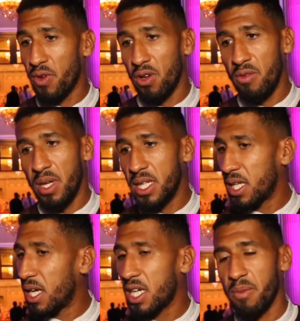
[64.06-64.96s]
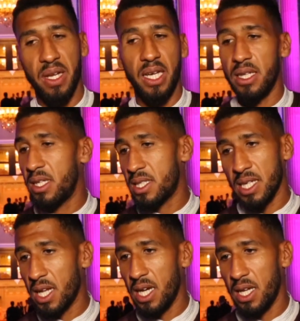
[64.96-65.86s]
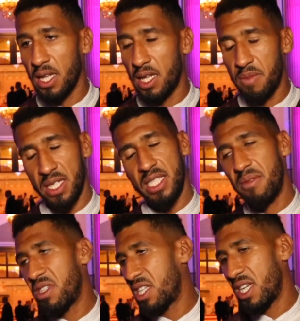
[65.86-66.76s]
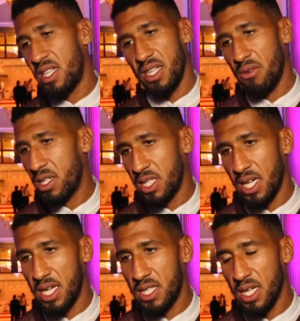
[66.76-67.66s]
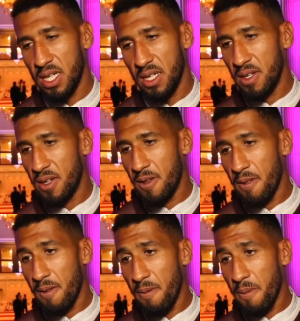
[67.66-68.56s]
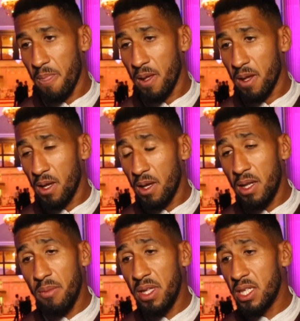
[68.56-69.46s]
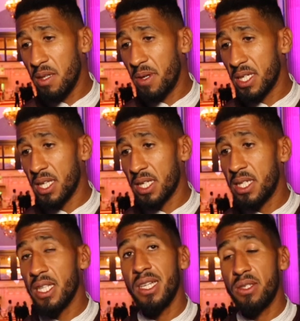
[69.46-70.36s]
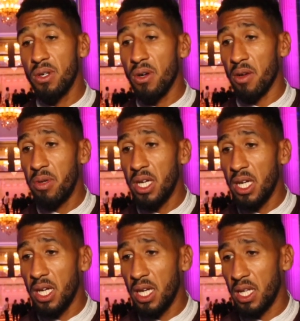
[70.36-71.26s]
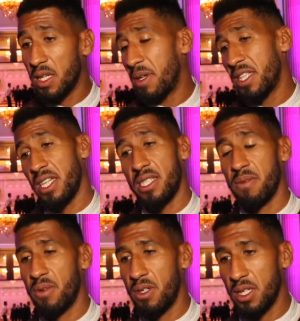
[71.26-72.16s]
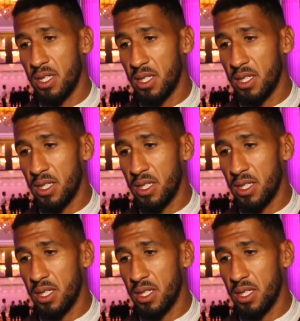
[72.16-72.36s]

وفرحوا معنا راه اكبر هديه الصراحه الله ما كاين زعما شي هديه ولا شي حاجه لا ما عنديش دابا انا صدق صدق درتو قبل دابا عندي اسبوع